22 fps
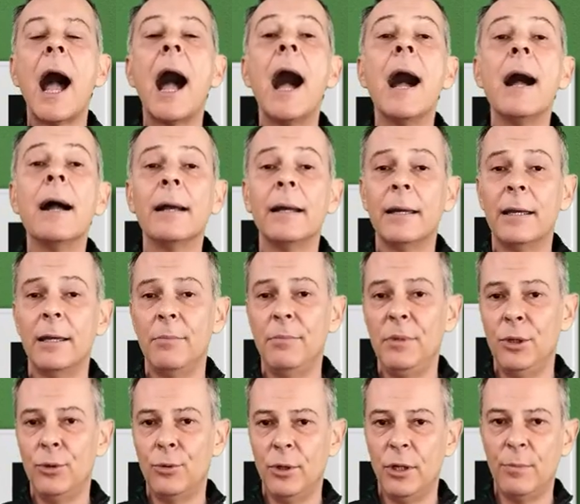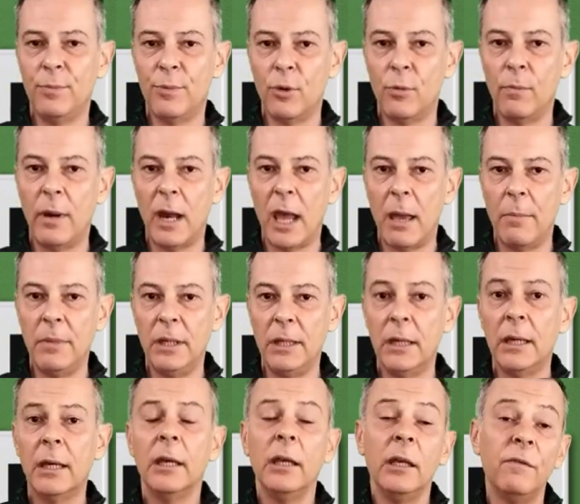anche minori problemi
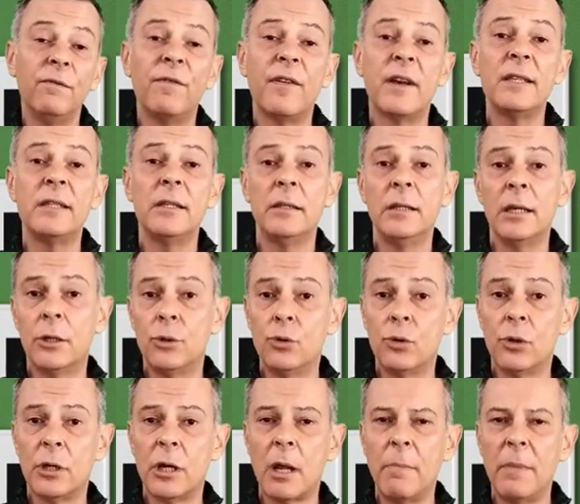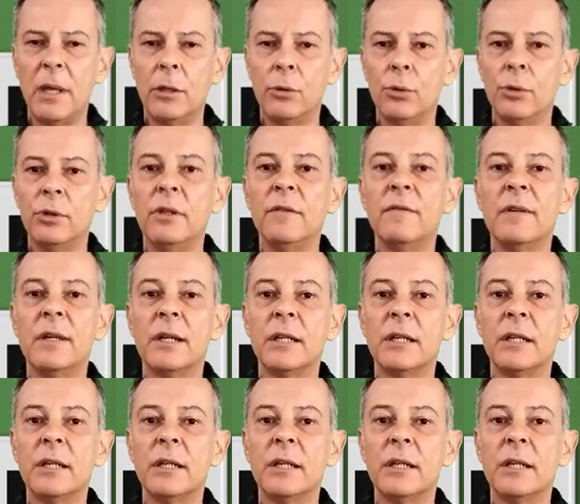in fase di aggiornamento di